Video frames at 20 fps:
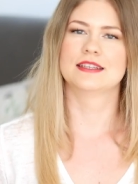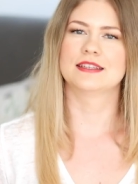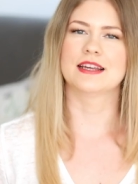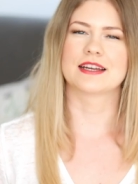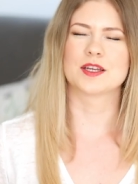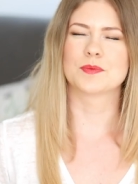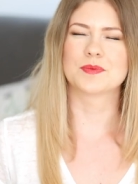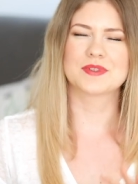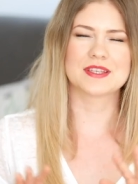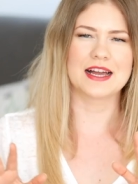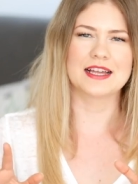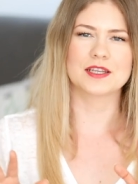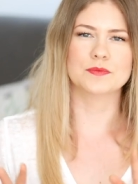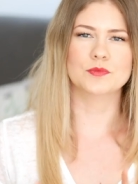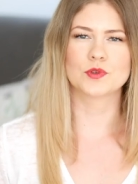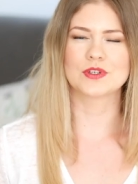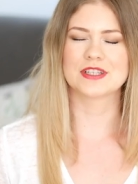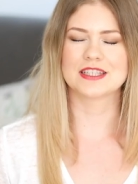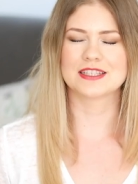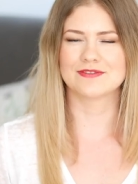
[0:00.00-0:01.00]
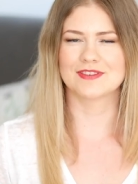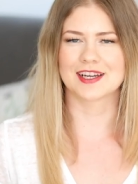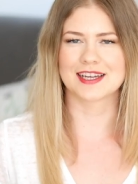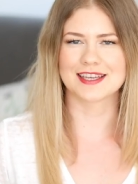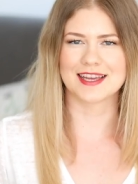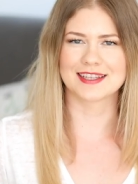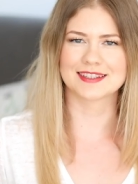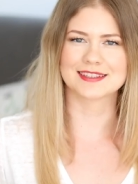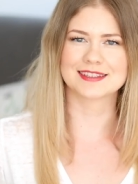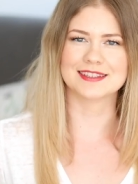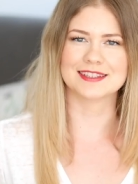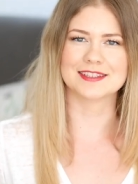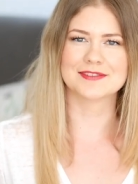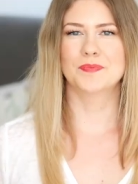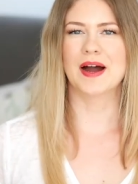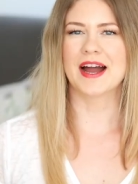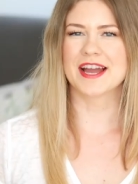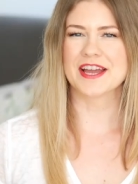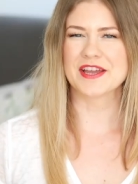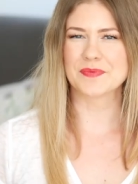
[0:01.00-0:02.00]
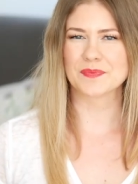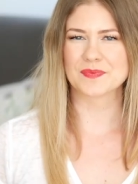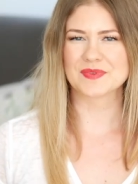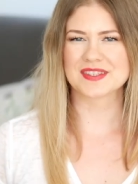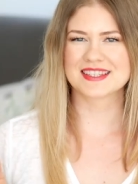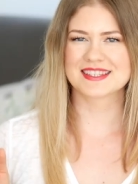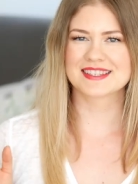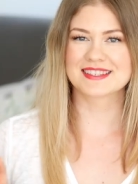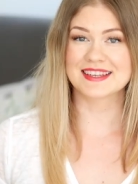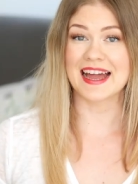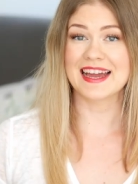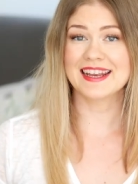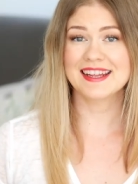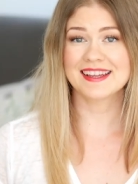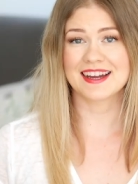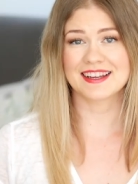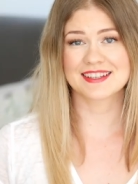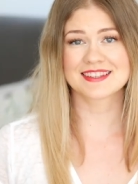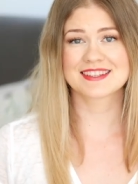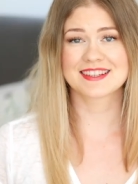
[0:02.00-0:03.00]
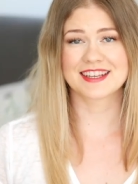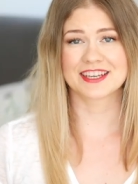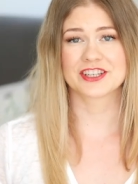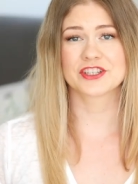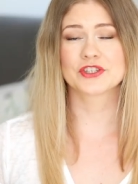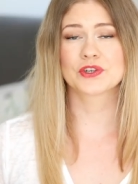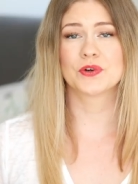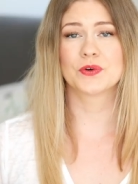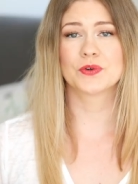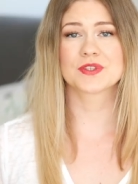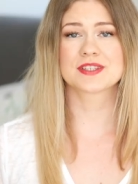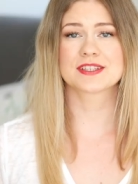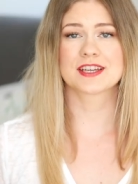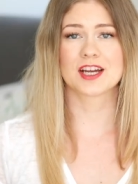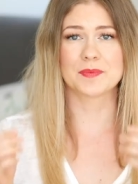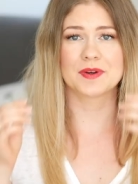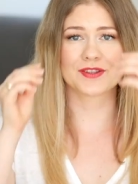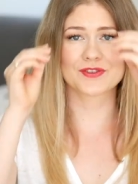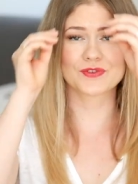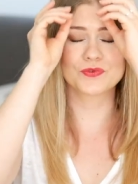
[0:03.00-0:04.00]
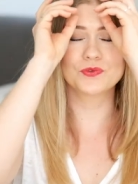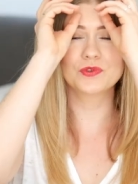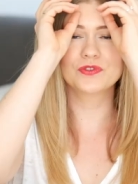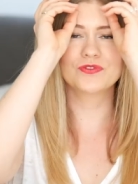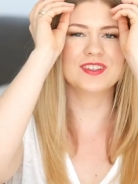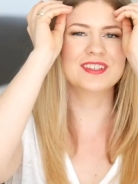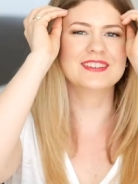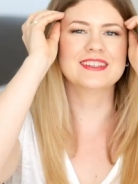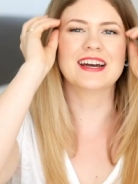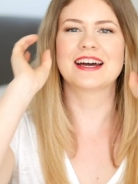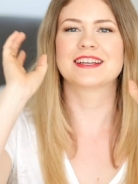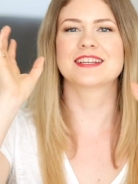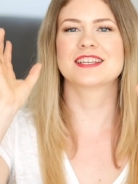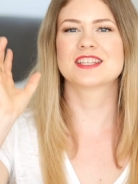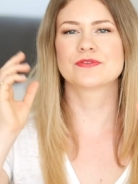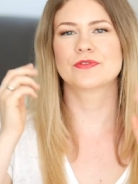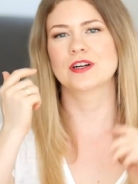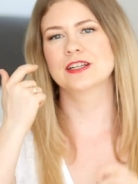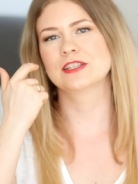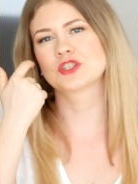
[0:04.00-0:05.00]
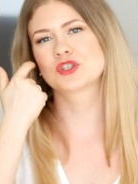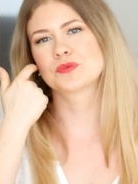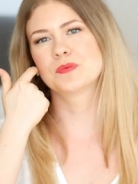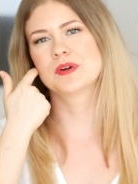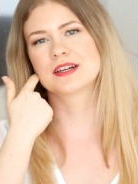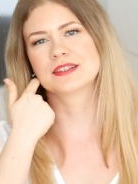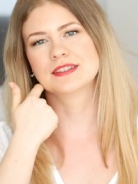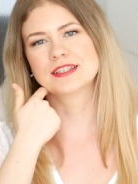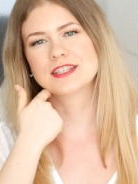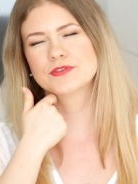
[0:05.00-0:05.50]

Da gibt es alle möglichen Varianten. Beim Styling eines Trenchcoats kann man so gut wie gar nichts falsch machen.